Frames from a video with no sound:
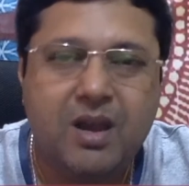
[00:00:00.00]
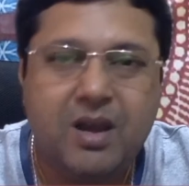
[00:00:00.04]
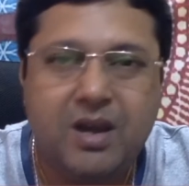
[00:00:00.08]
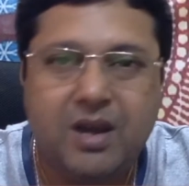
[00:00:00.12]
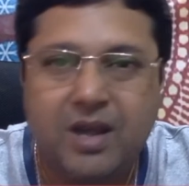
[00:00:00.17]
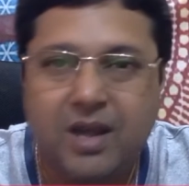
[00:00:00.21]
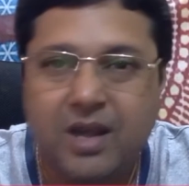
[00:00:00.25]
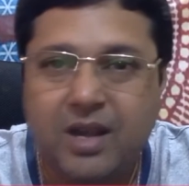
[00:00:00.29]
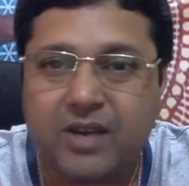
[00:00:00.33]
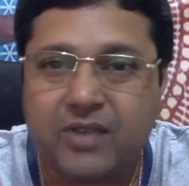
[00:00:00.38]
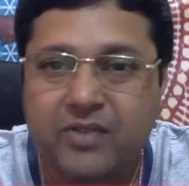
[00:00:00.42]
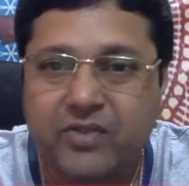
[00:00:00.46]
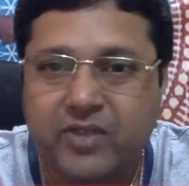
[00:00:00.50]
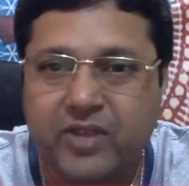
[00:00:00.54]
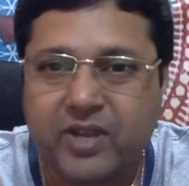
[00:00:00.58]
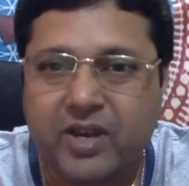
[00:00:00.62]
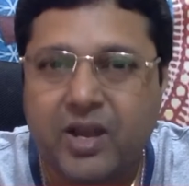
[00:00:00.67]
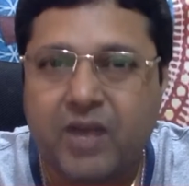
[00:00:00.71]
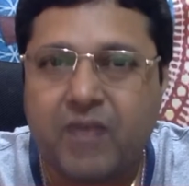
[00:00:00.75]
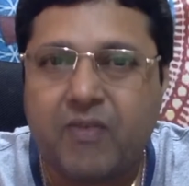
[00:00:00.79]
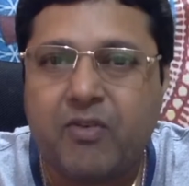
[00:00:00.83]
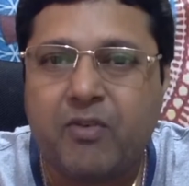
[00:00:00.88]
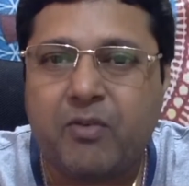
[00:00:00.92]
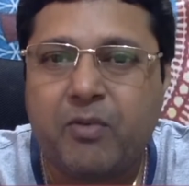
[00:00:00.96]
लेकिन इसके
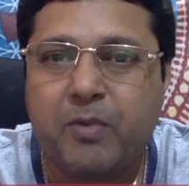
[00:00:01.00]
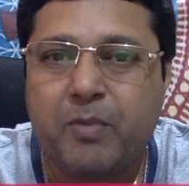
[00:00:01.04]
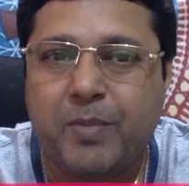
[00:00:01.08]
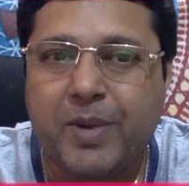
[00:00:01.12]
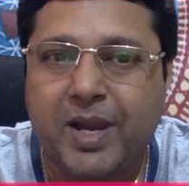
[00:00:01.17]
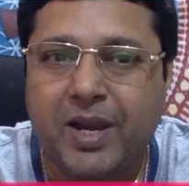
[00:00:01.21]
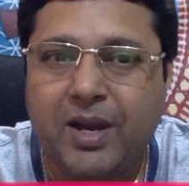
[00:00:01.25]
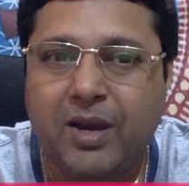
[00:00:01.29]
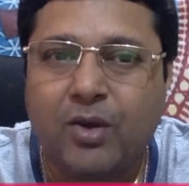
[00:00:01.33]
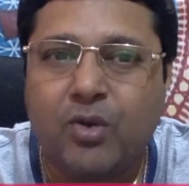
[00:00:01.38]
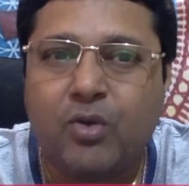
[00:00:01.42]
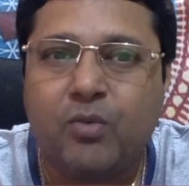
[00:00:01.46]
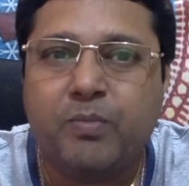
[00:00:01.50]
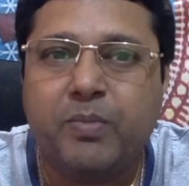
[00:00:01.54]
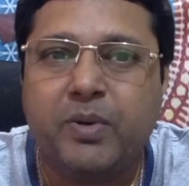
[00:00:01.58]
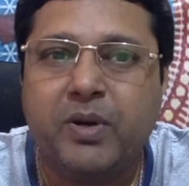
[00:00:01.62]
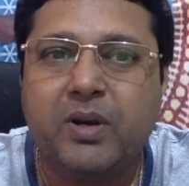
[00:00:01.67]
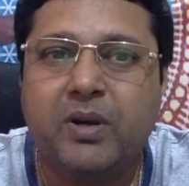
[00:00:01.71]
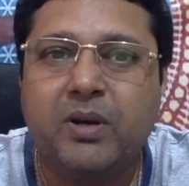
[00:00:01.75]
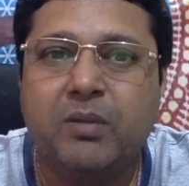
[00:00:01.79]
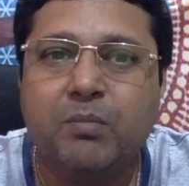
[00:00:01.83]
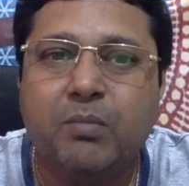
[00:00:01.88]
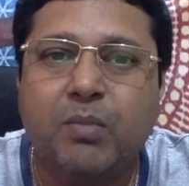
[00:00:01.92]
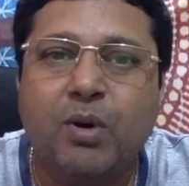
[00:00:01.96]
अलावा भी महिलाओं
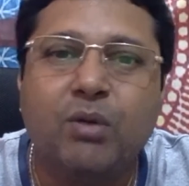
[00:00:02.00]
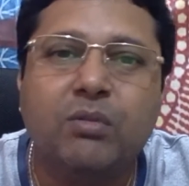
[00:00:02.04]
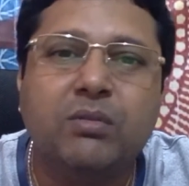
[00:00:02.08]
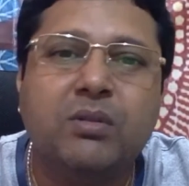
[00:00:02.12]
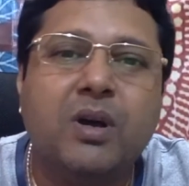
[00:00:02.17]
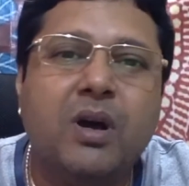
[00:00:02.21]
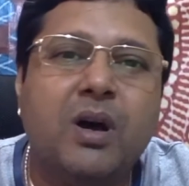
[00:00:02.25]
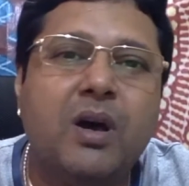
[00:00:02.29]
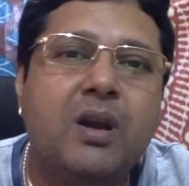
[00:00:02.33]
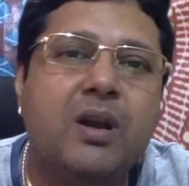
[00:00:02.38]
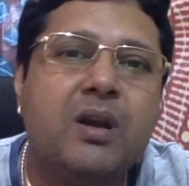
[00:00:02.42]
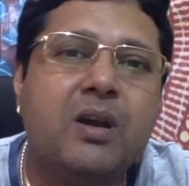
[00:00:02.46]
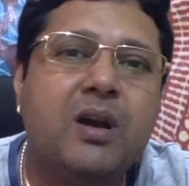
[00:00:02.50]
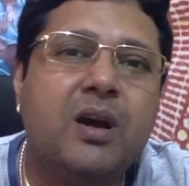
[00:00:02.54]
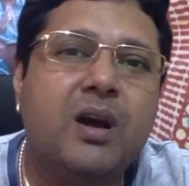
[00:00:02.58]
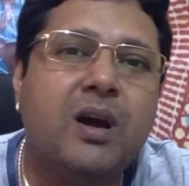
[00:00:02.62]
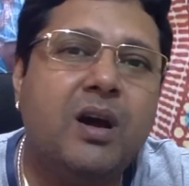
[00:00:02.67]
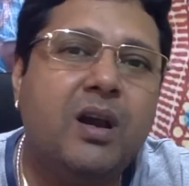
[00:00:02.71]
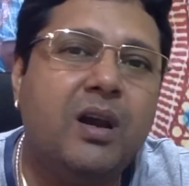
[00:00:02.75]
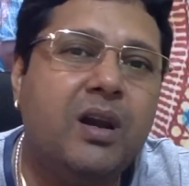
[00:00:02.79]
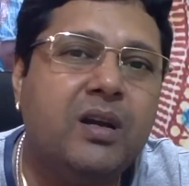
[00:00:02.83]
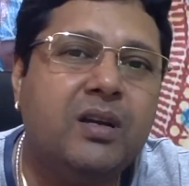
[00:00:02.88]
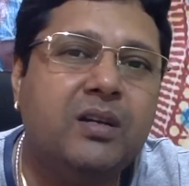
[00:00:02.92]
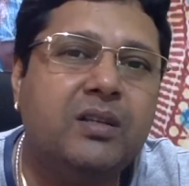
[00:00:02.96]
पर बहुत अलग
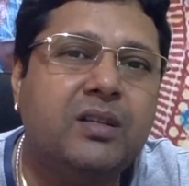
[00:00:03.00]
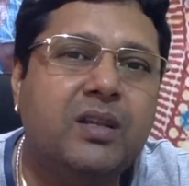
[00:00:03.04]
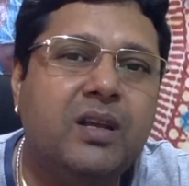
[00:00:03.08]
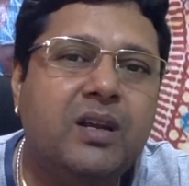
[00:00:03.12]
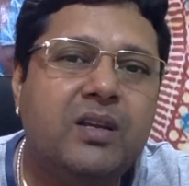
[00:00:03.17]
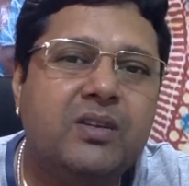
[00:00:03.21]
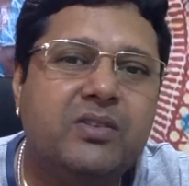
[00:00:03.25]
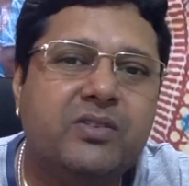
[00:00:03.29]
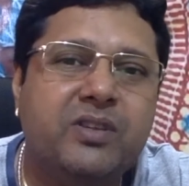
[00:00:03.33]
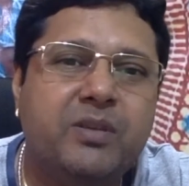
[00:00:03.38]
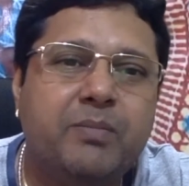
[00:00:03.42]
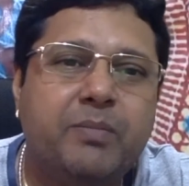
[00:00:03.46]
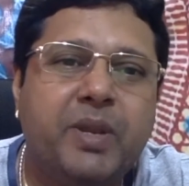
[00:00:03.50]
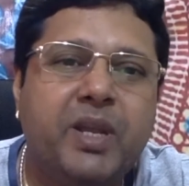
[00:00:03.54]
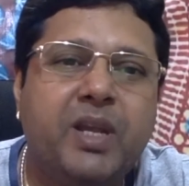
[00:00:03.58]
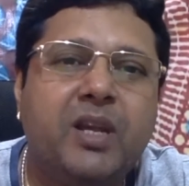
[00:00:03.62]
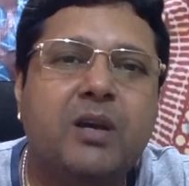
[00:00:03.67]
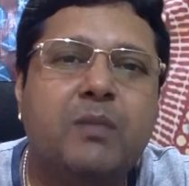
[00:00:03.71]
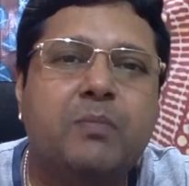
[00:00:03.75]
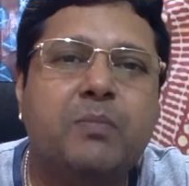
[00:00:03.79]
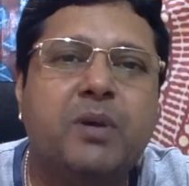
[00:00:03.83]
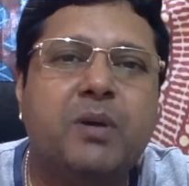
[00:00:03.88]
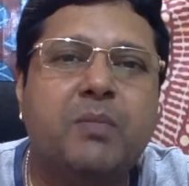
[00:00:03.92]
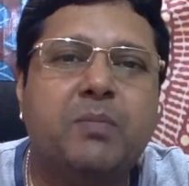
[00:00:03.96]
अलग तरह से
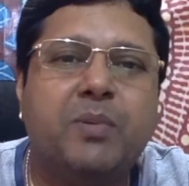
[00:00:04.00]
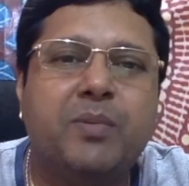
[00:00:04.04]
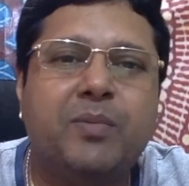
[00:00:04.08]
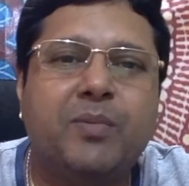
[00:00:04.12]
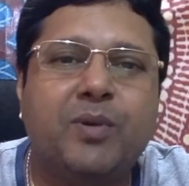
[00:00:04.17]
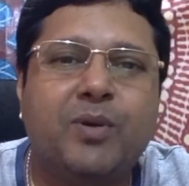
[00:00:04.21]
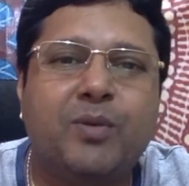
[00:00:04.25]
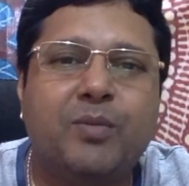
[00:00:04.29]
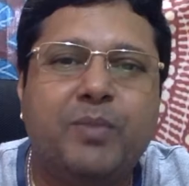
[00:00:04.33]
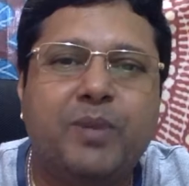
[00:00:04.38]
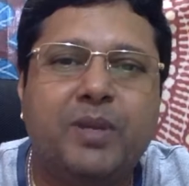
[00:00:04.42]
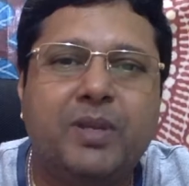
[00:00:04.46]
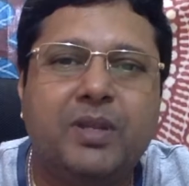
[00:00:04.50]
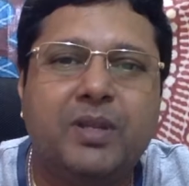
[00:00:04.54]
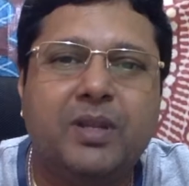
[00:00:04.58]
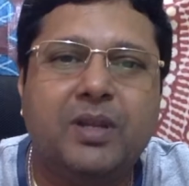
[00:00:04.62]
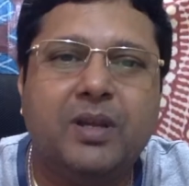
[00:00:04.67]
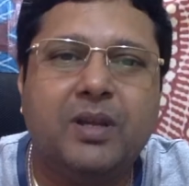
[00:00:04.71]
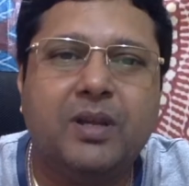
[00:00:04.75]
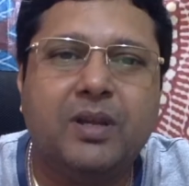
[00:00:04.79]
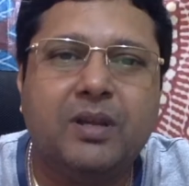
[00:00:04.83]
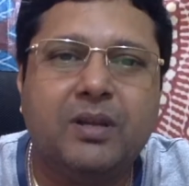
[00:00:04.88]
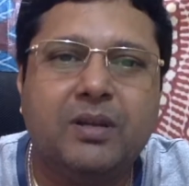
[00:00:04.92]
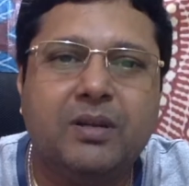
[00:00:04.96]
ब्रेकअप का प्रभाव पड़ता
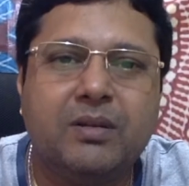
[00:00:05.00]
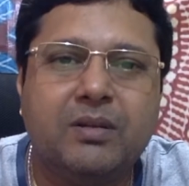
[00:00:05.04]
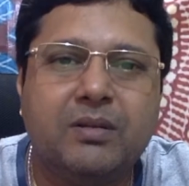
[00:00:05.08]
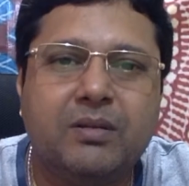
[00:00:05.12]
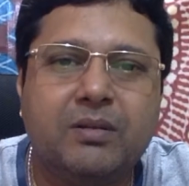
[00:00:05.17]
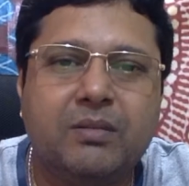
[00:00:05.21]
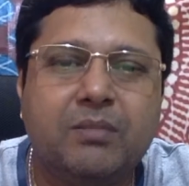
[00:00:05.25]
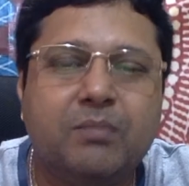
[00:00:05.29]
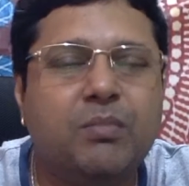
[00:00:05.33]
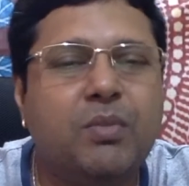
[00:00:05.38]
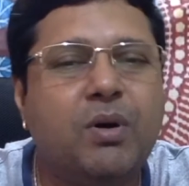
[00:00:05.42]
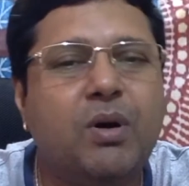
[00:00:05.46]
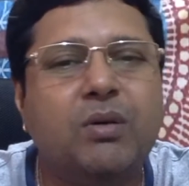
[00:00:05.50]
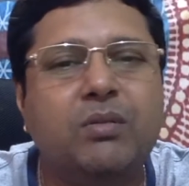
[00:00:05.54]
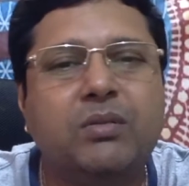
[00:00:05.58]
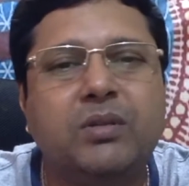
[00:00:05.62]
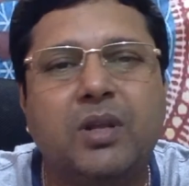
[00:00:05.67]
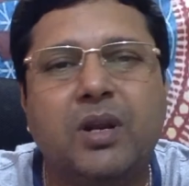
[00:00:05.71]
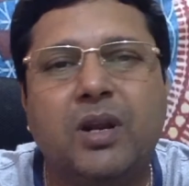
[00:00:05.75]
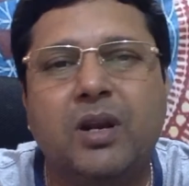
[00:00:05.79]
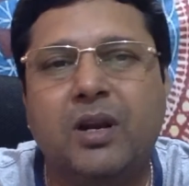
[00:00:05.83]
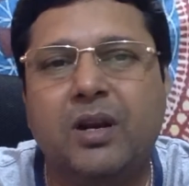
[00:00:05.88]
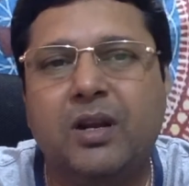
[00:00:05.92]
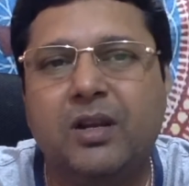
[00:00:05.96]
है
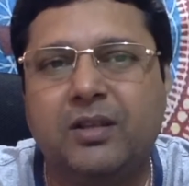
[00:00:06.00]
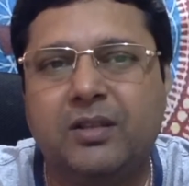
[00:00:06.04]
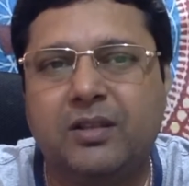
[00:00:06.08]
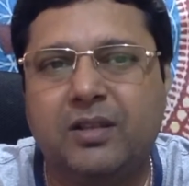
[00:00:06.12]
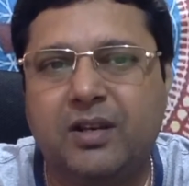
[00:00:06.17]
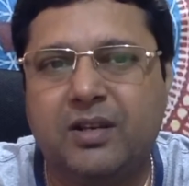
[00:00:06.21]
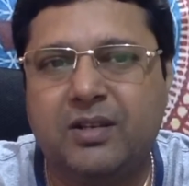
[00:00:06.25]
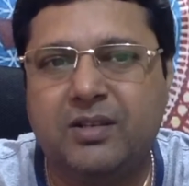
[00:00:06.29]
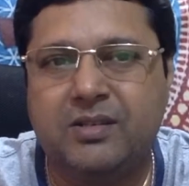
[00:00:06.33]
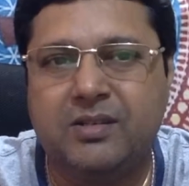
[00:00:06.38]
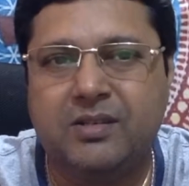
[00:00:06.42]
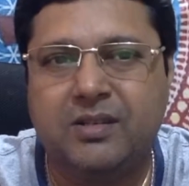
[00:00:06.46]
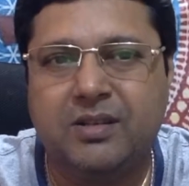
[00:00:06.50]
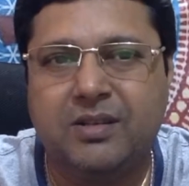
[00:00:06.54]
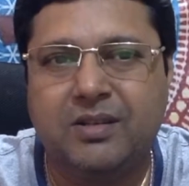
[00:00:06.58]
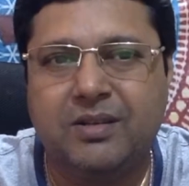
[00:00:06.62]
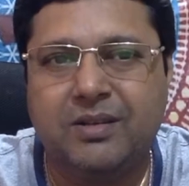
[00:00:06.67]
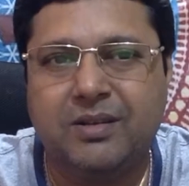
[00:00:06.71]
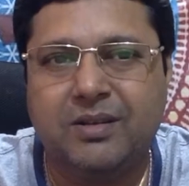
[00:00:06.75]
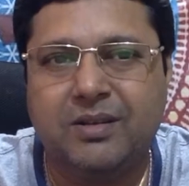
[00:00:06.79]
बहुत अलग अलग तरह से